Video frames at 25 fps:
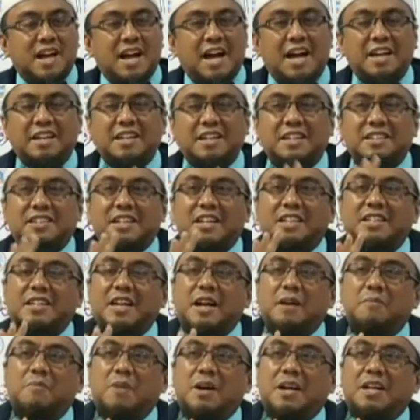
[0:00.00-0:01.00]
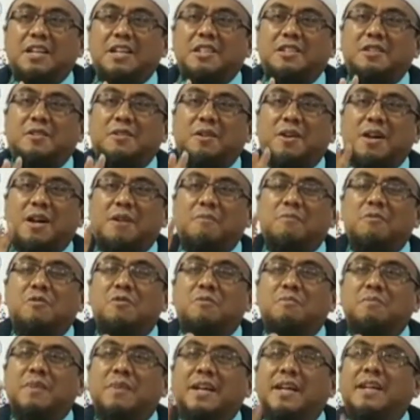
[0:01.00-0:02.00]
Hanya saja bagi seorang
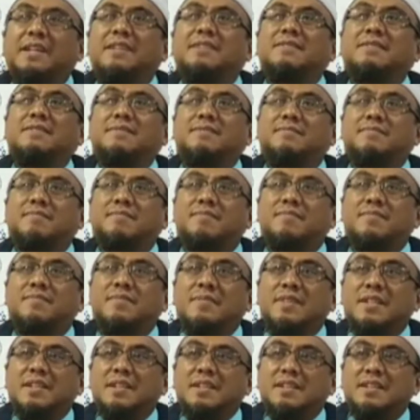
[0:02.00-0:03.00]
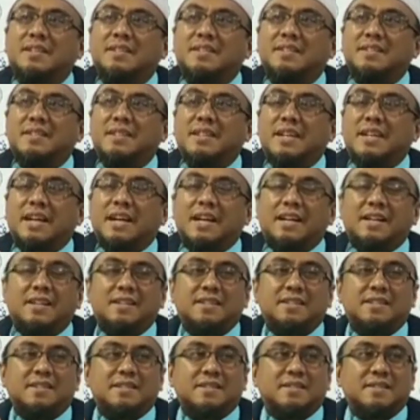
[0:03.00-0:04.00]
mukmin ya